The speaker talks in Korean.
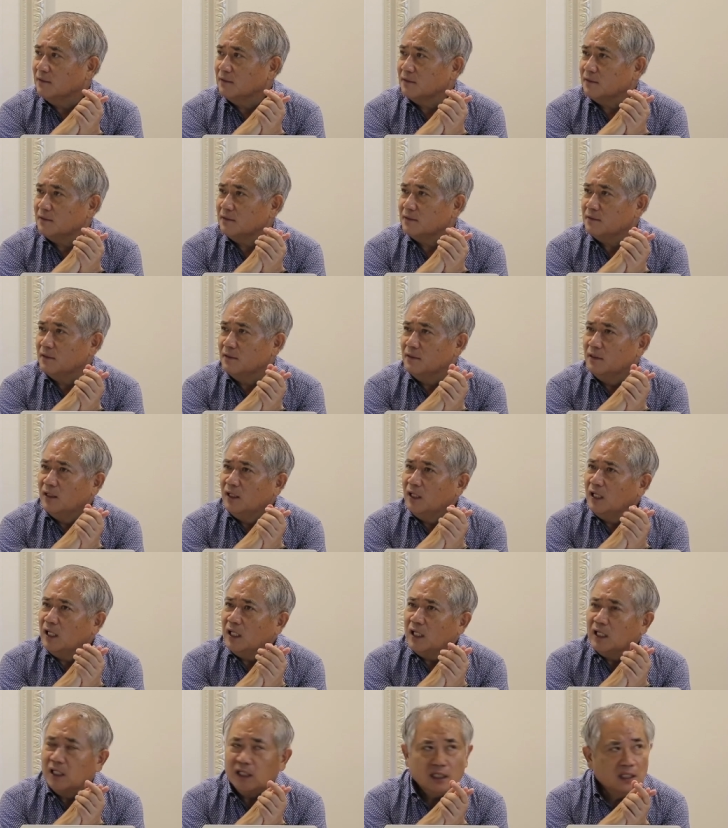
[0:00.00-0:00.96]
그래서
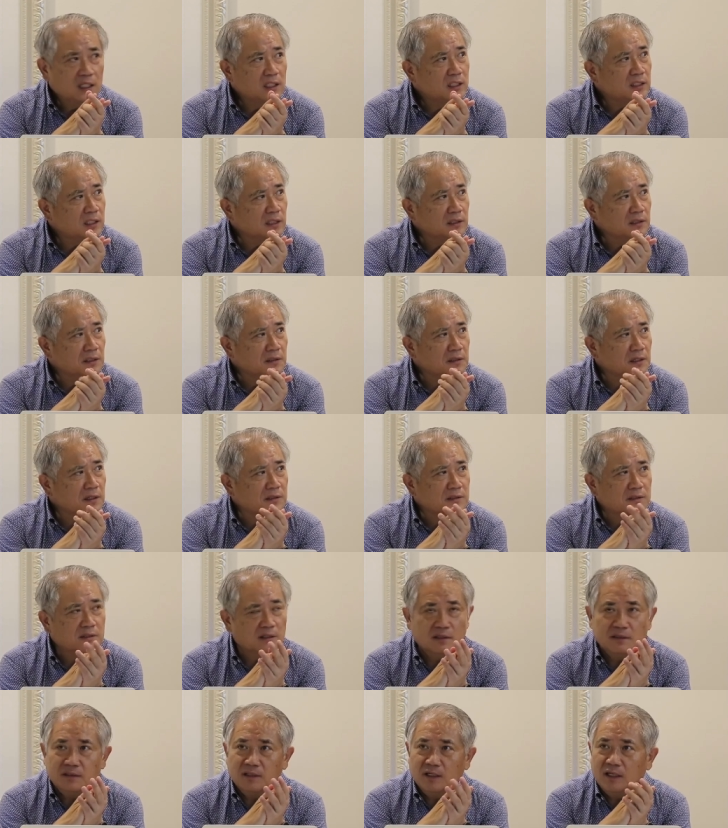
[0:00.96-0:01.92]
2000여 년
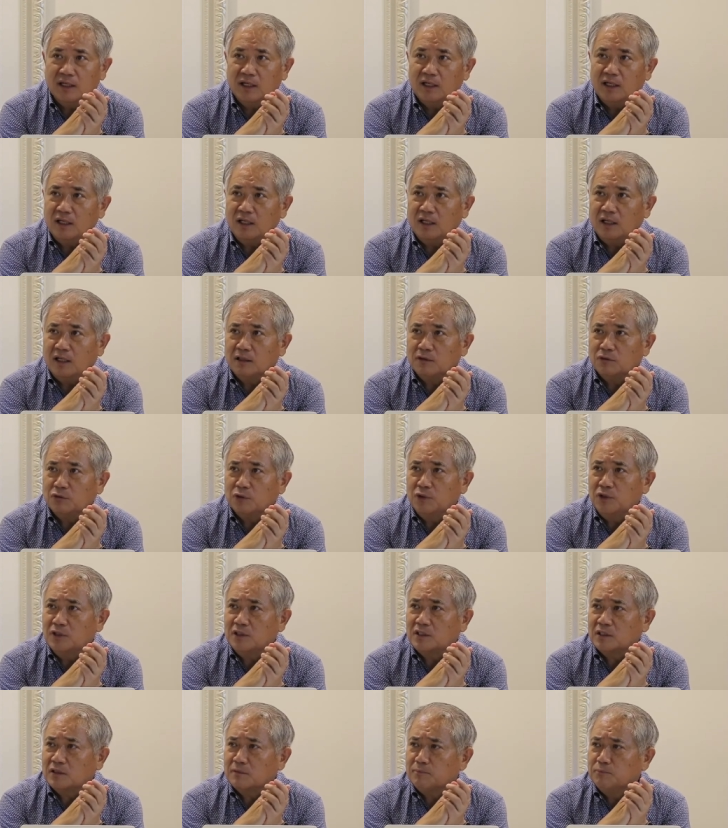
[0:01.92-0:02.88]
전에
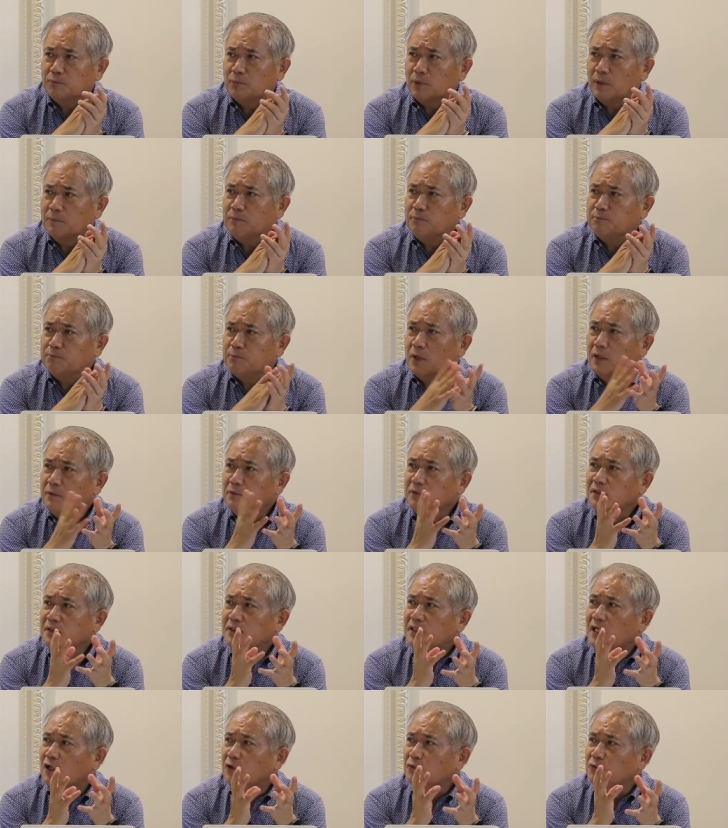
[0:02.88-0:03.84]
소위 법,
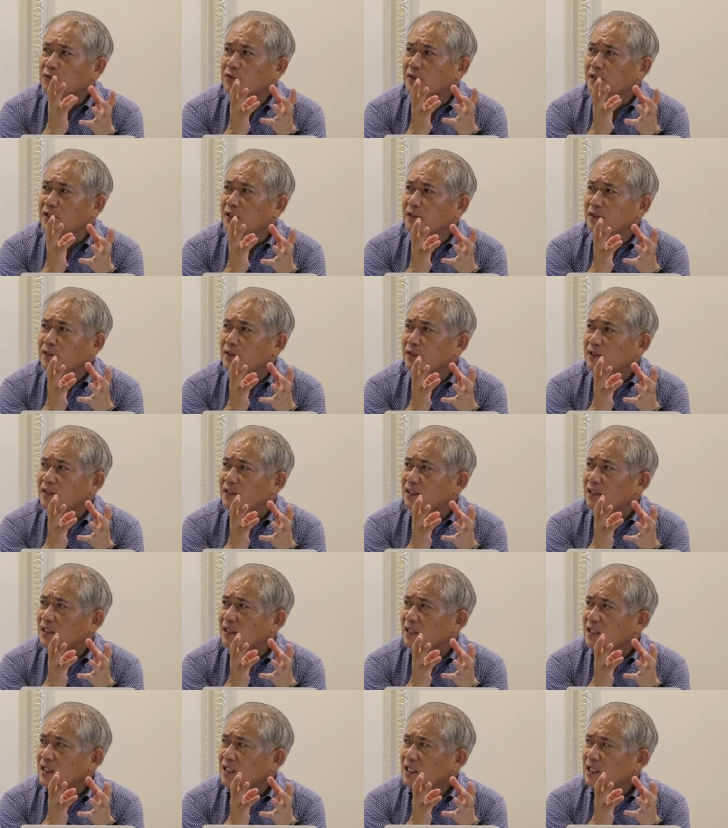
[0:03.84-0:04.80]
법을 다루고 있는
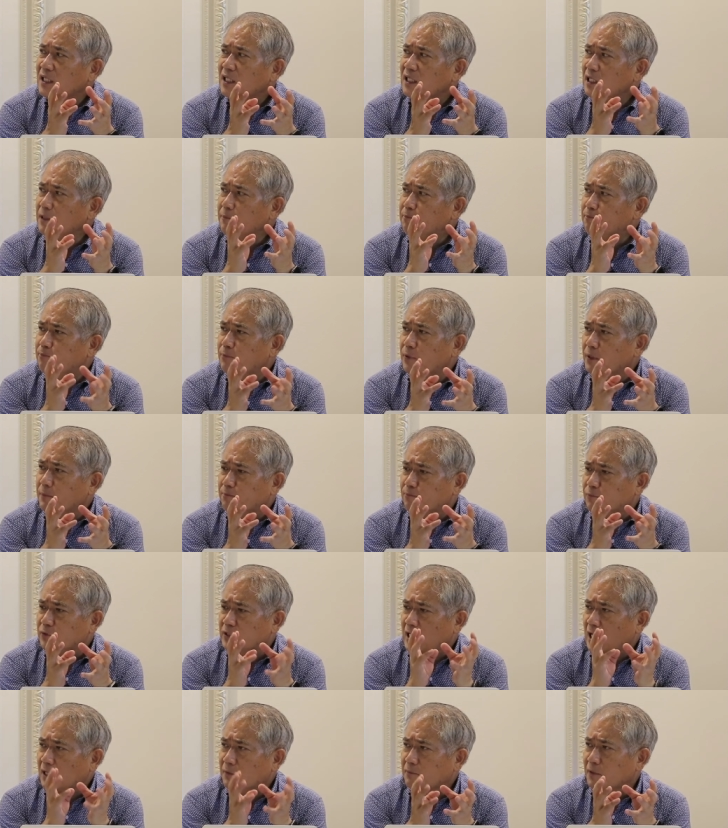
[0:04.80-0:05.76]

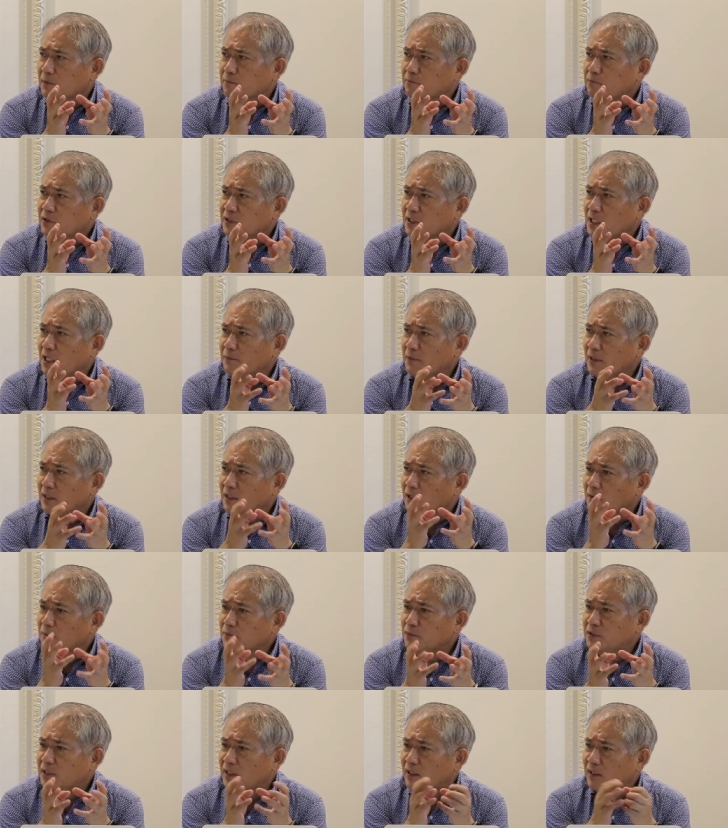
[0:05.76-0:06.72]
입법, 사법, 그 다음에
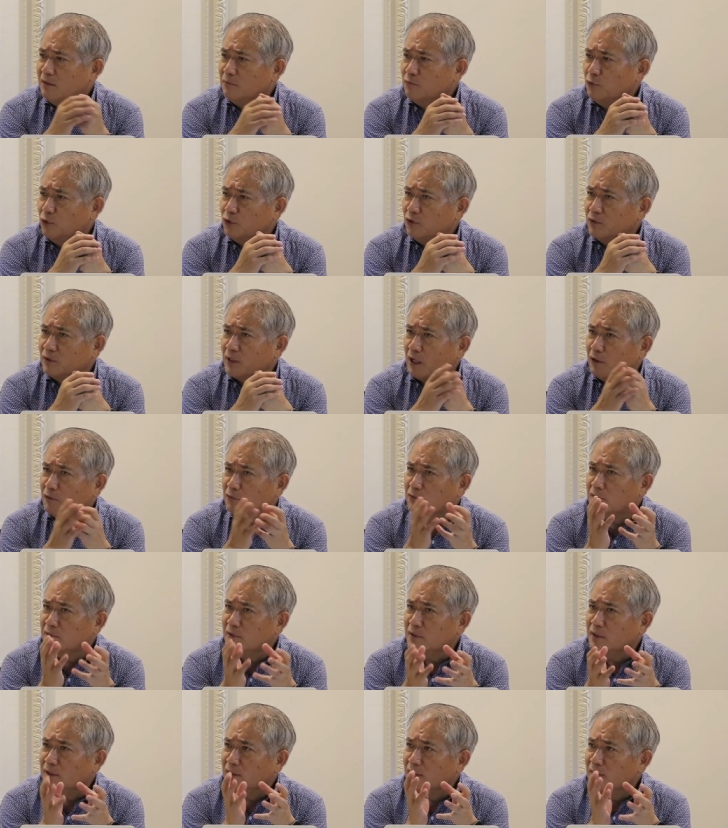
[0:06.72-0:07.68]
검찰을 모두
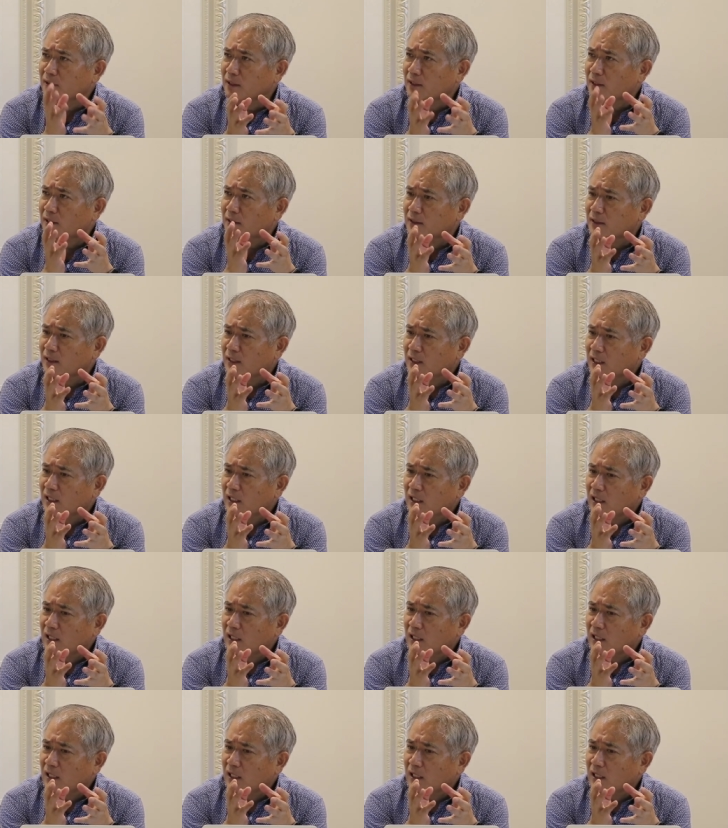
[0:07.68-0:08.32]
다루고 있는